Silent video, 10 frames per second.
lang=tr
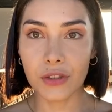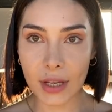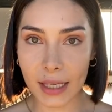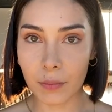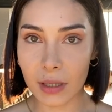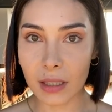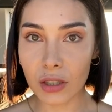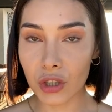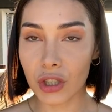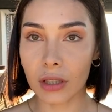çekimdeki
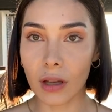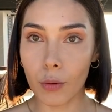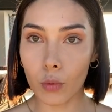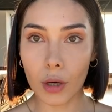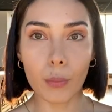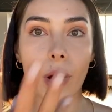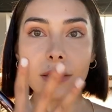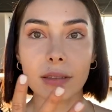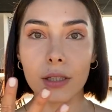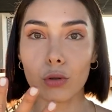ışıklar böyle
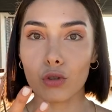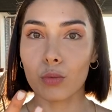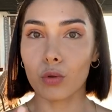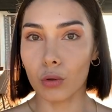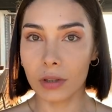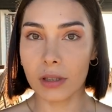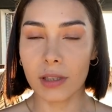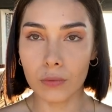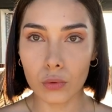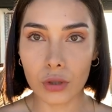pat diye yüzümün
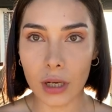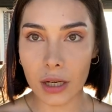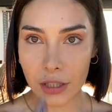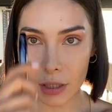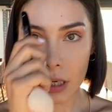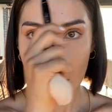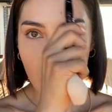ortasına vuracağı için